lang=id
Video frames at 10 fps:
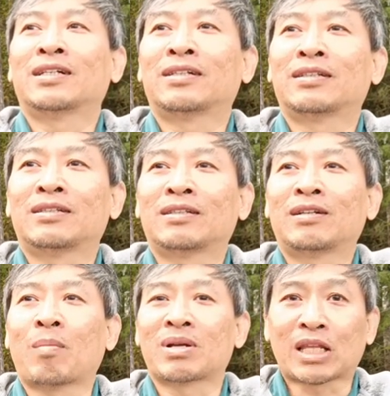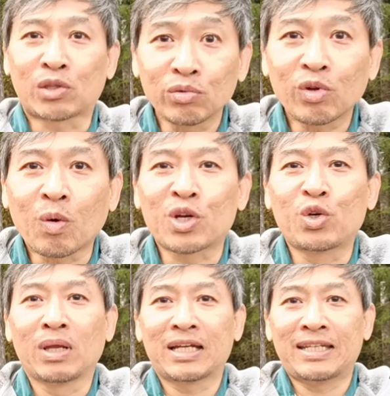E, nomor satu, nomor
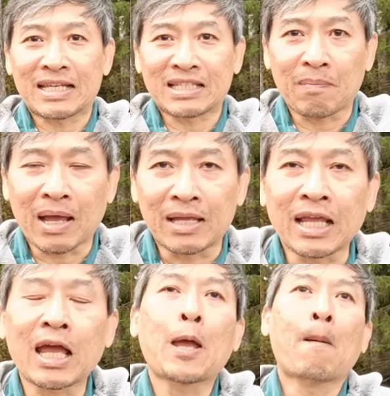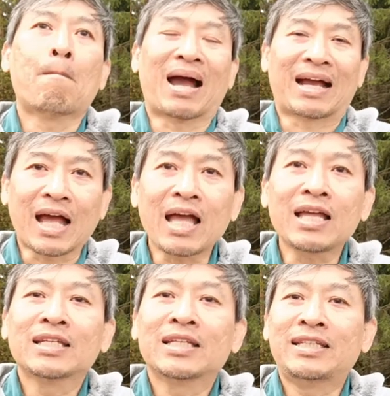dua-nya di SMA-nya, maka
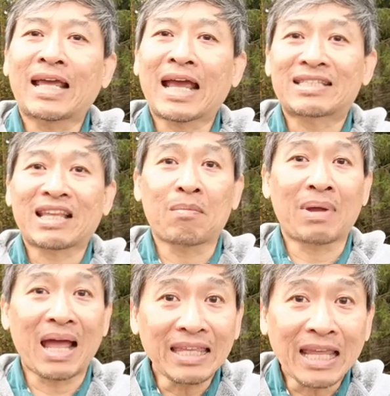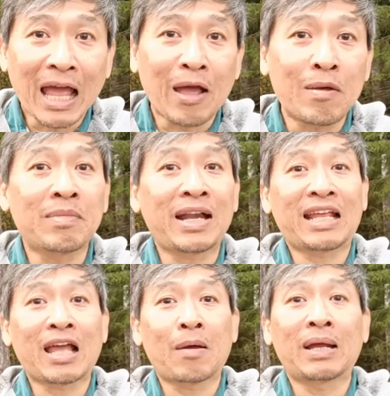di SMA-nya
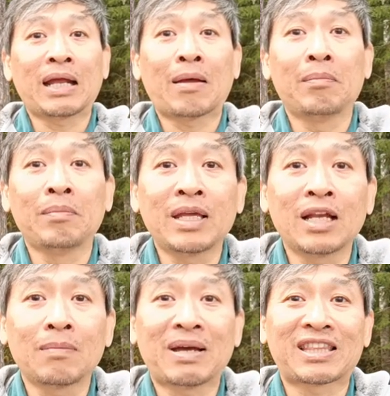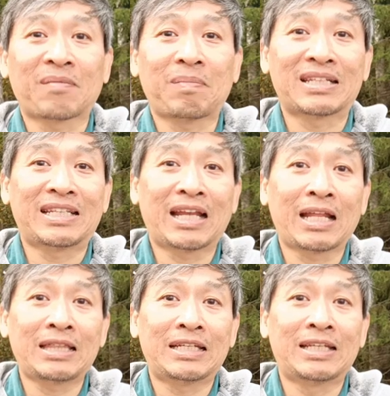mereka mengambil mata
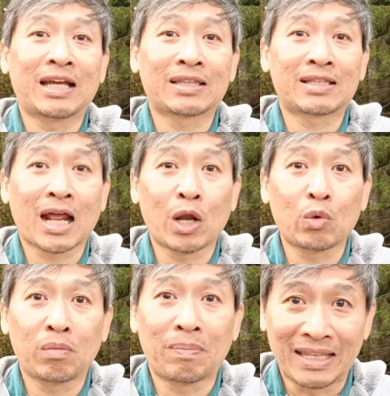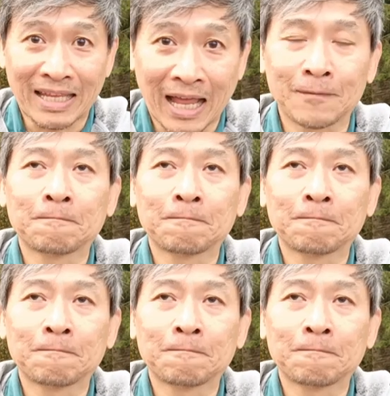pelajarannya tidak terlalu banyak.